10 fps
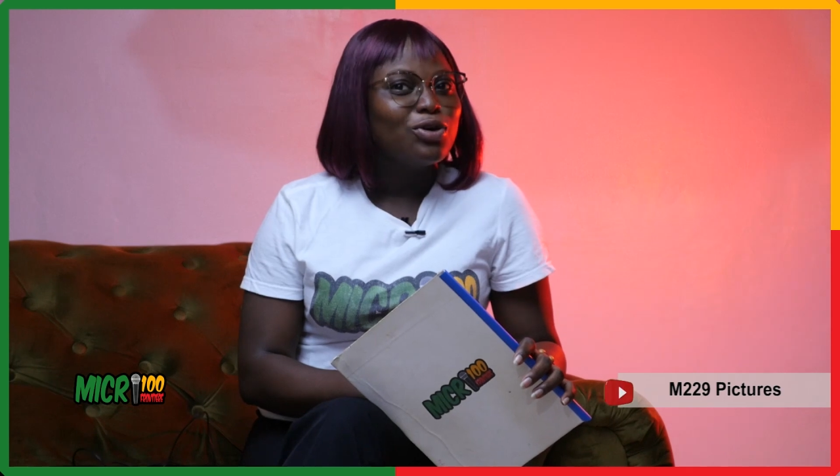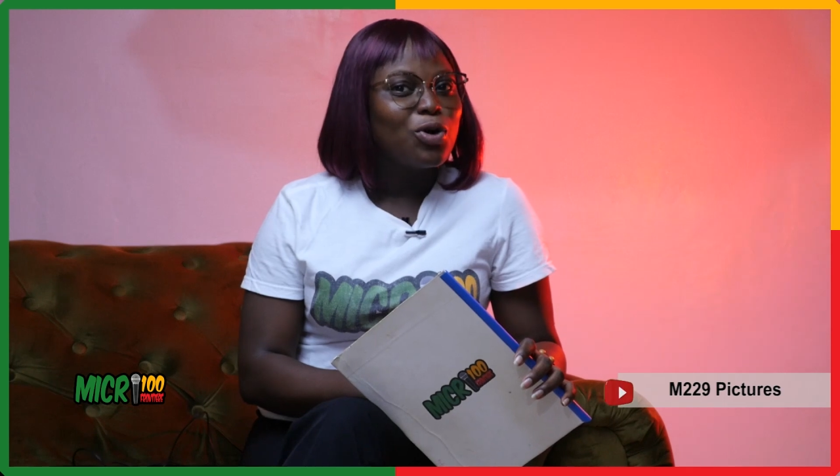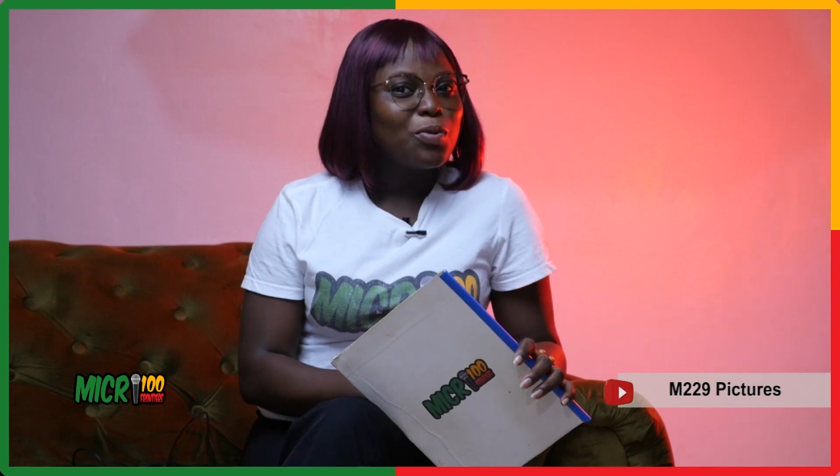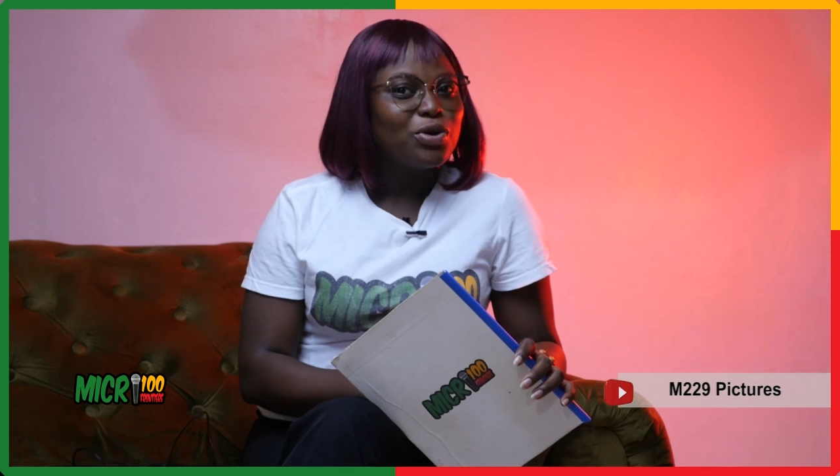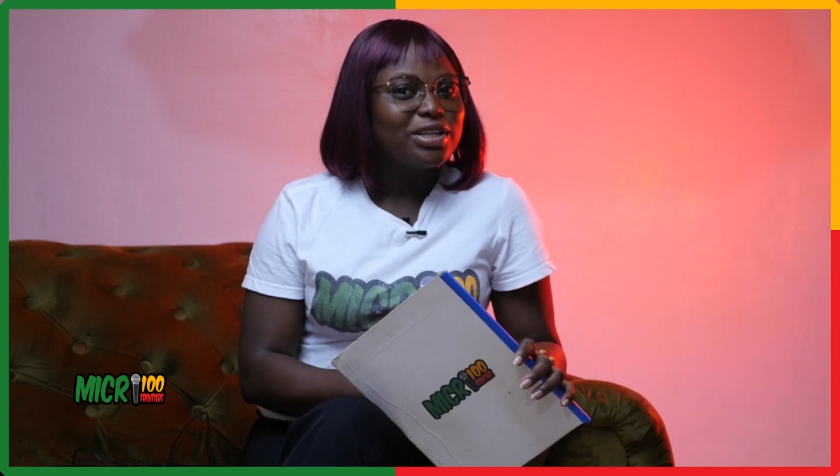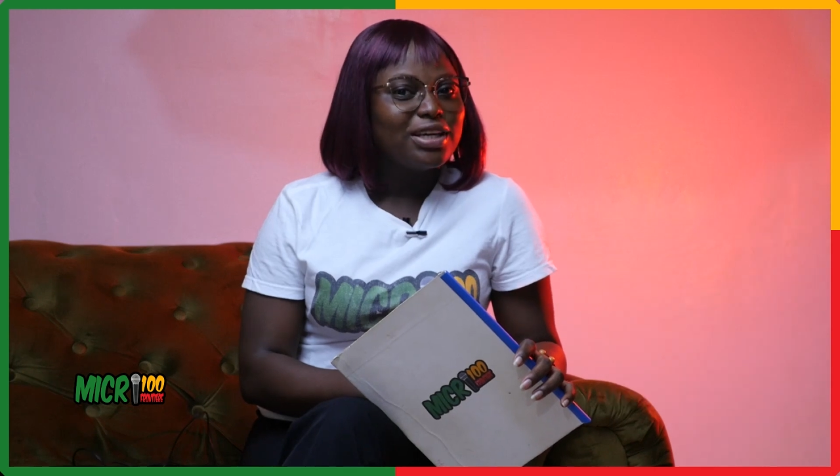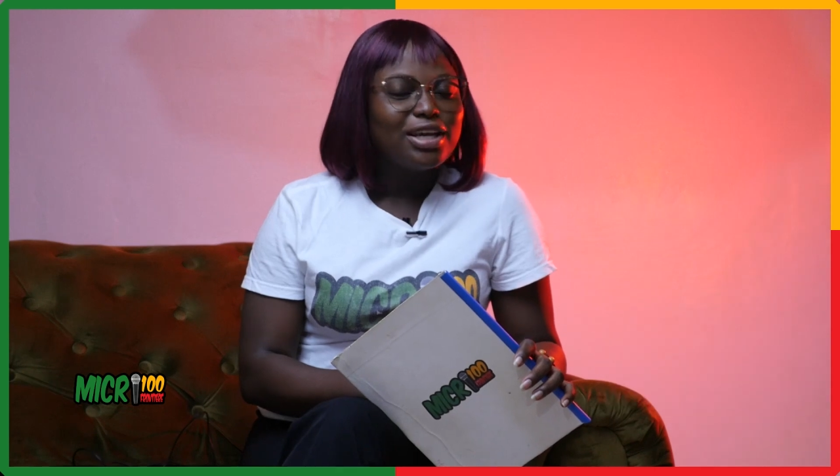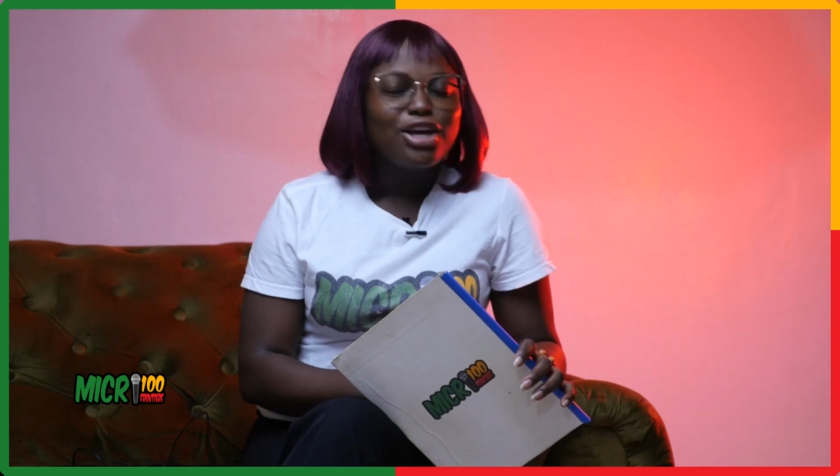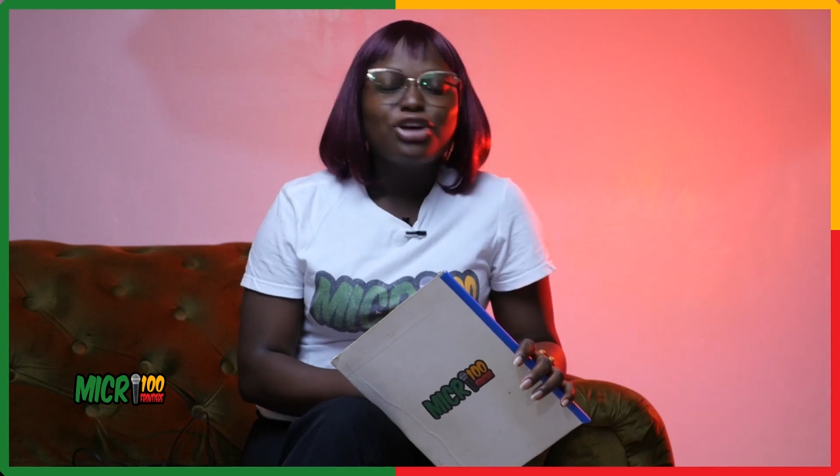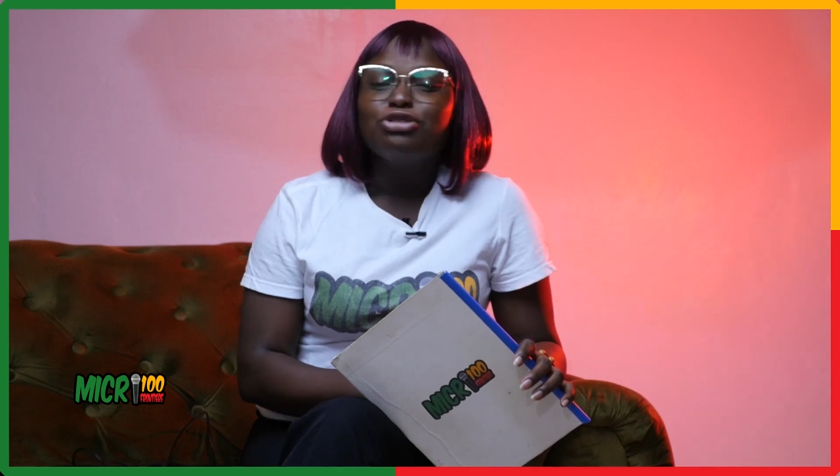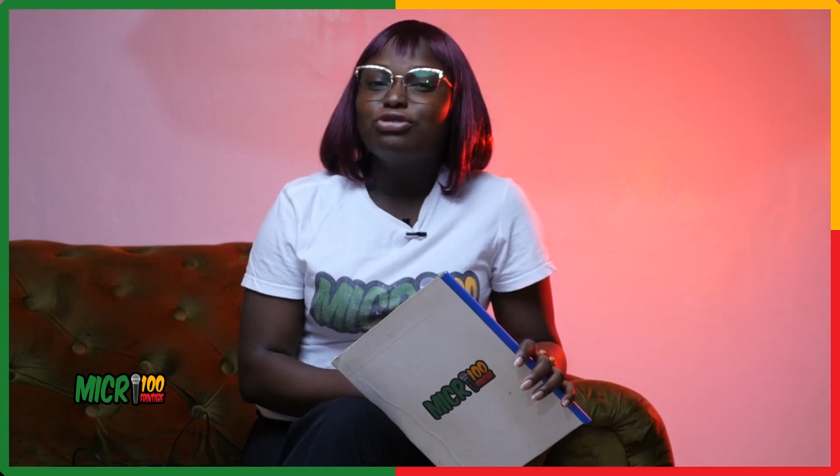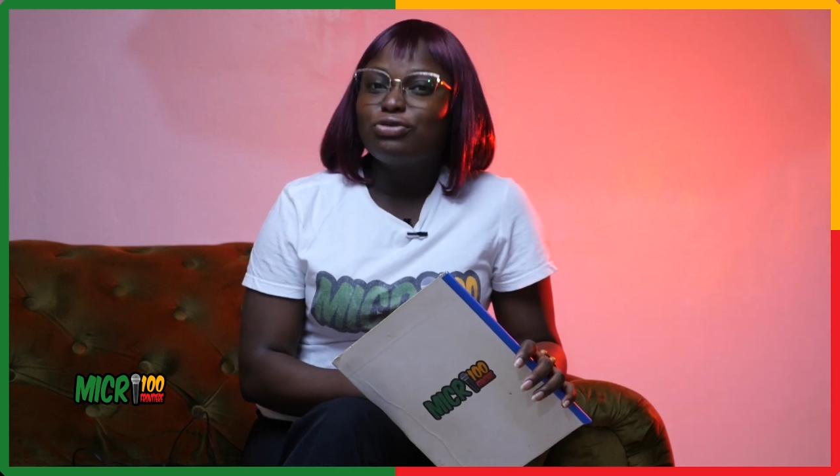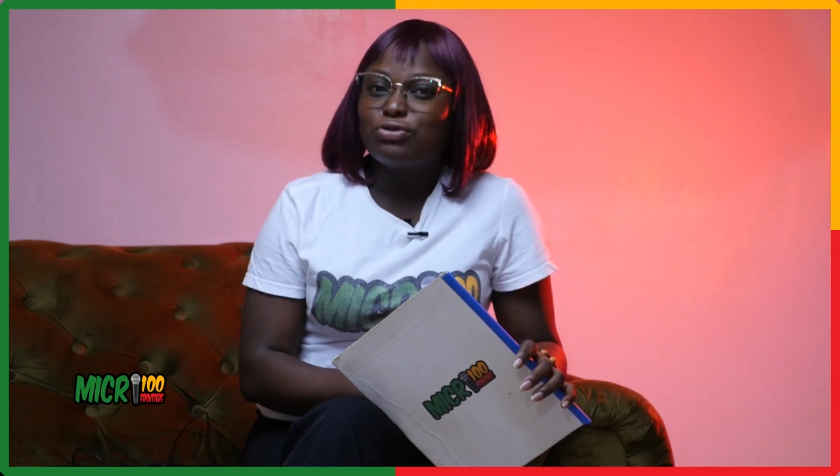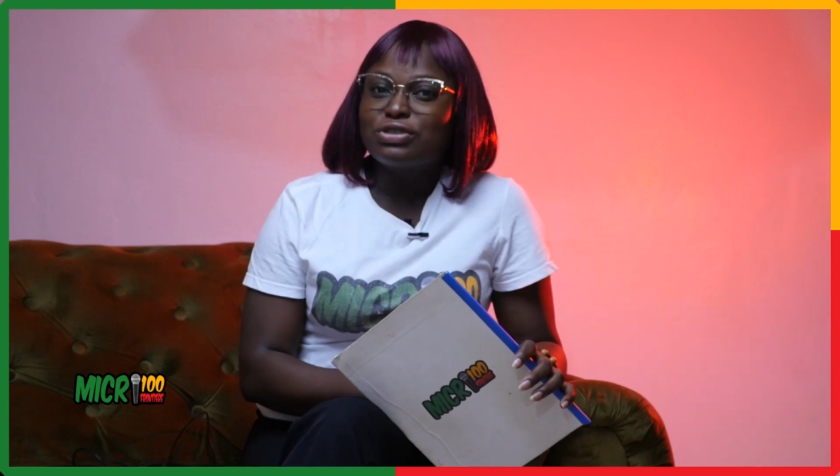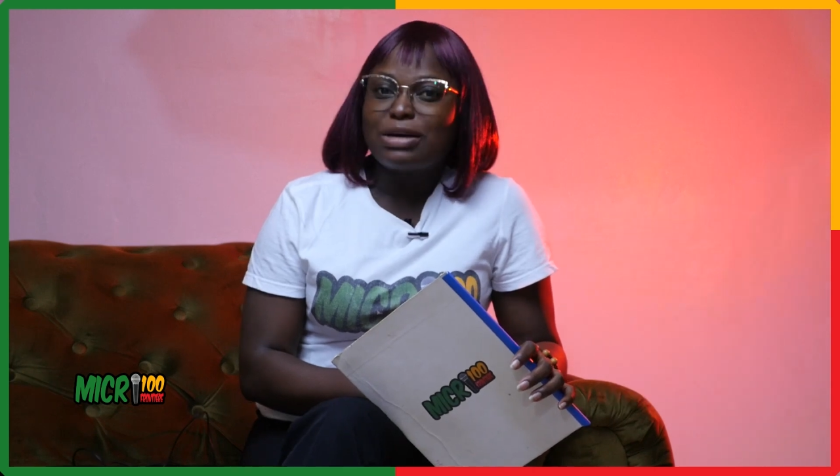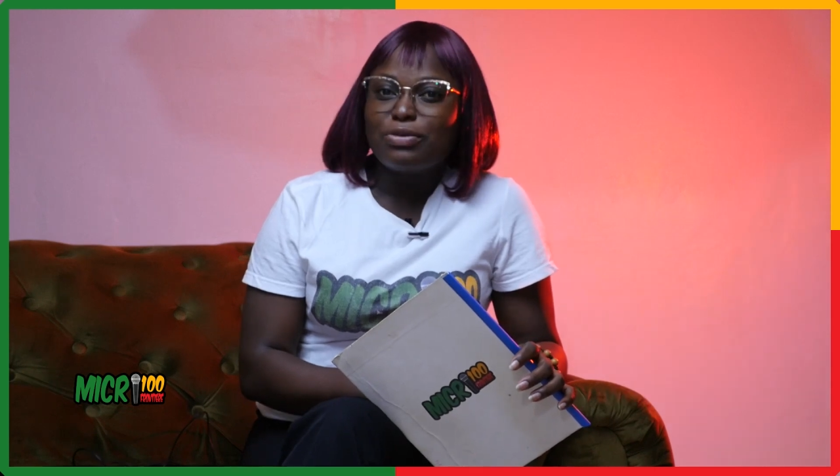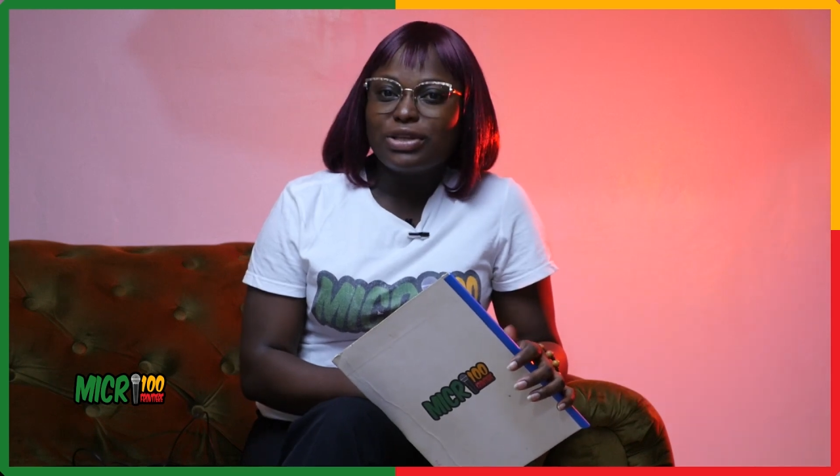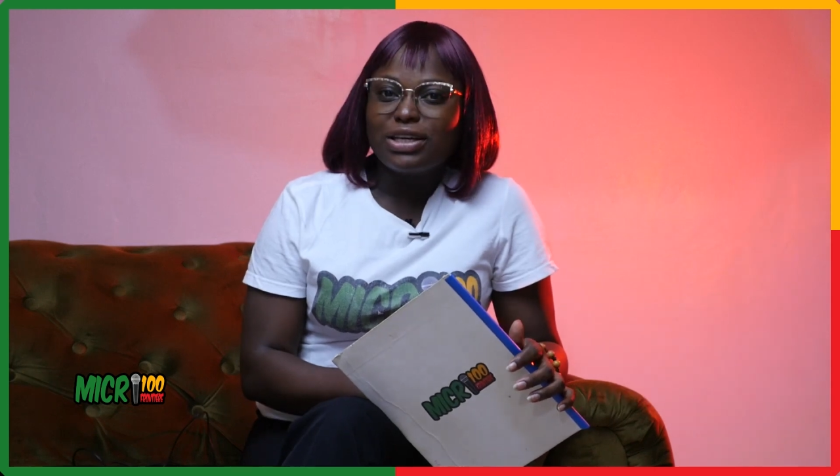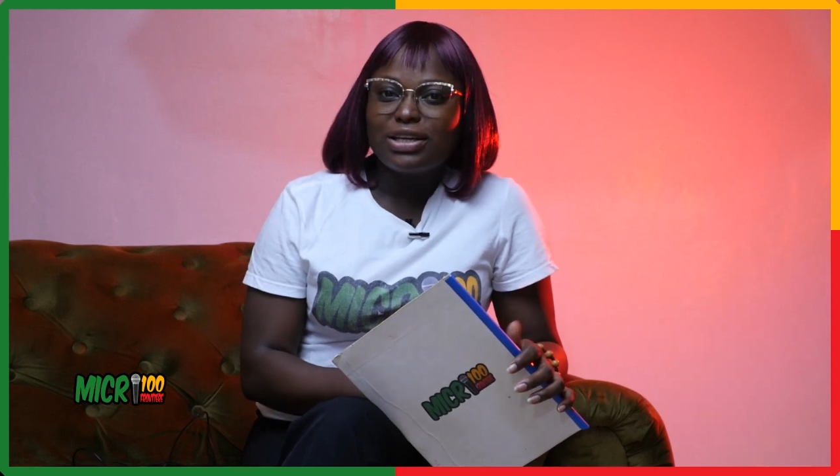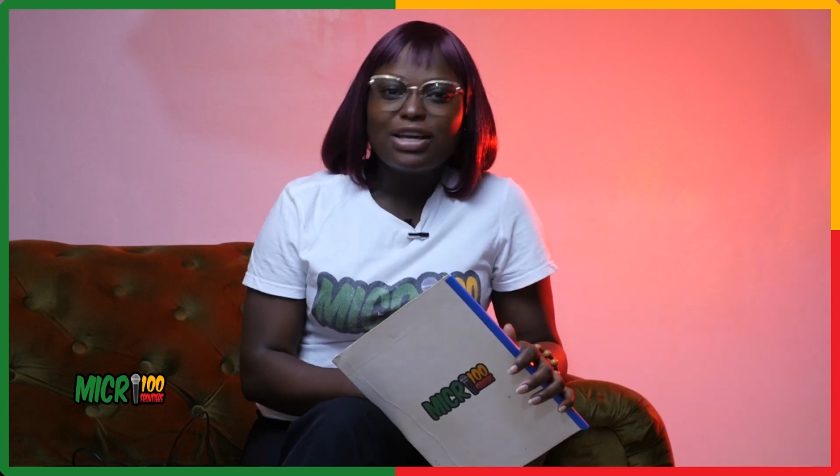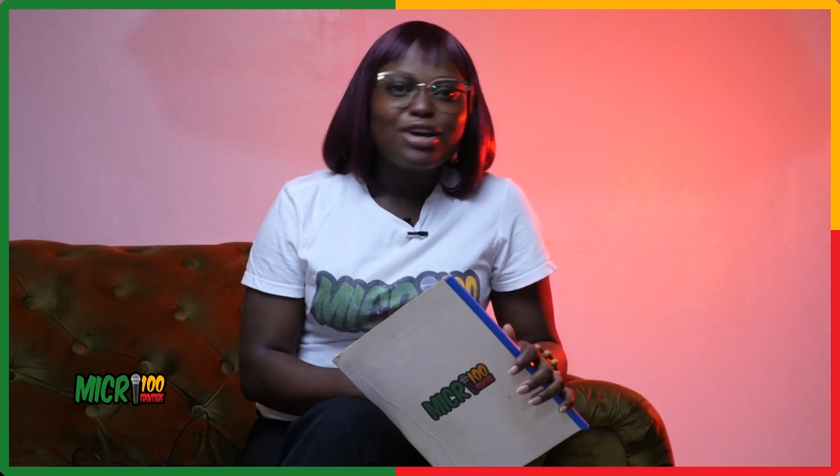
commenter, de vous abonner.